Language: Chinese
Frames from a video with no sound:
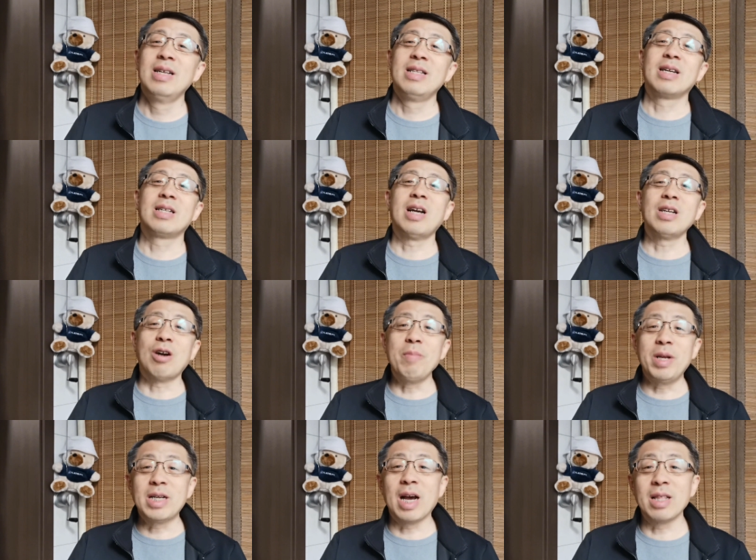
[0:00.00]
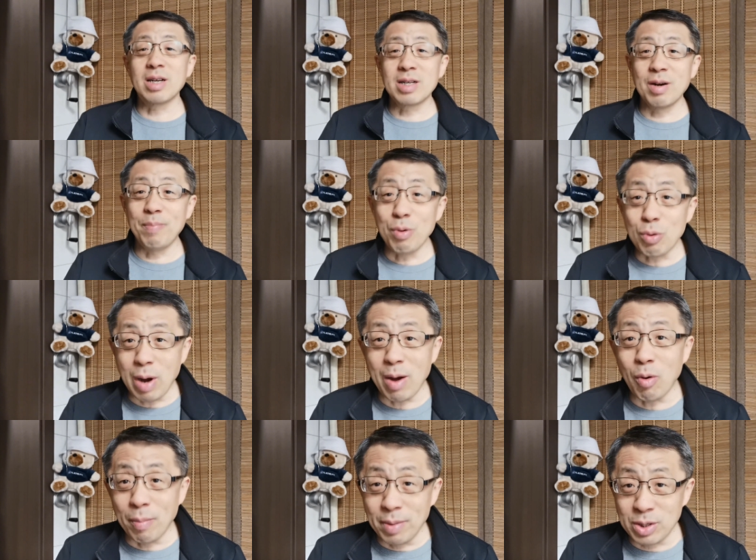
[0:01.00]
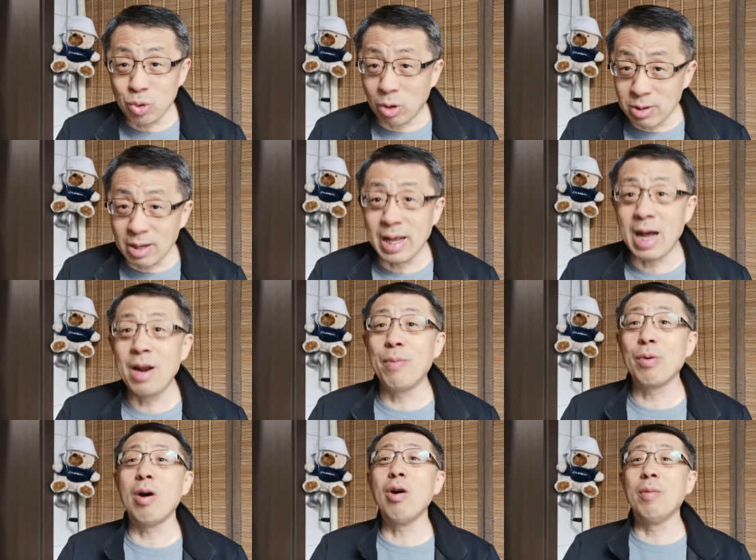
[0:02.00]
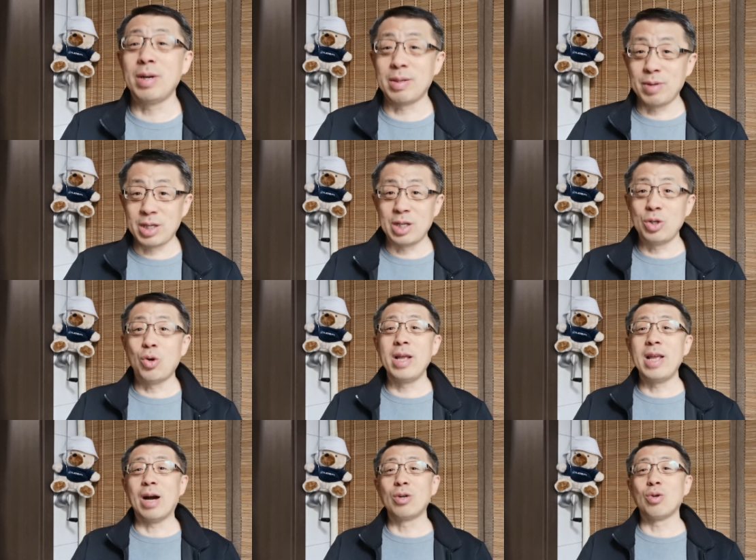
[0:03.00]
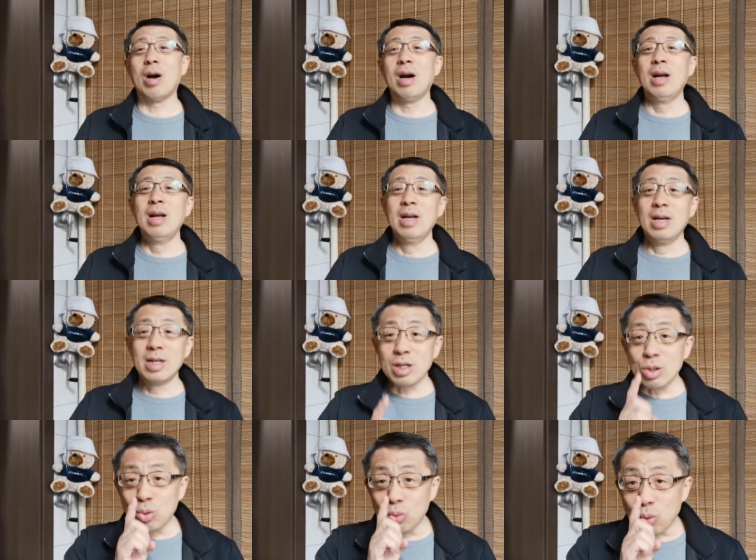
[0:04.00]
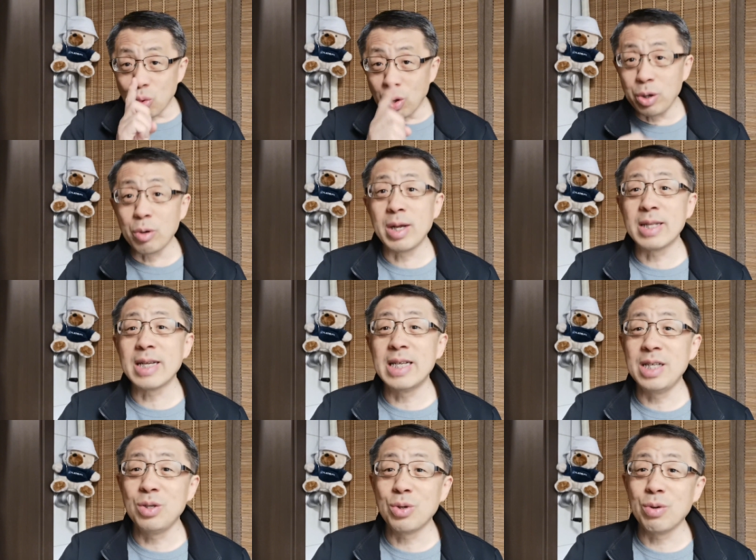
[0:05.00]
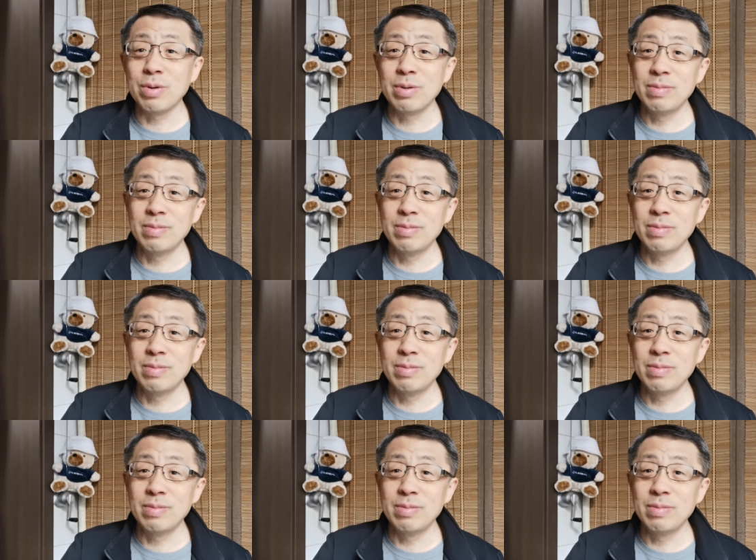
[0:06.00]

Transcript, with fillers: 那个张小敏唱的歌，不管我们走到哪里，不管我们什么身穿洋装，这个祖国永远在心中，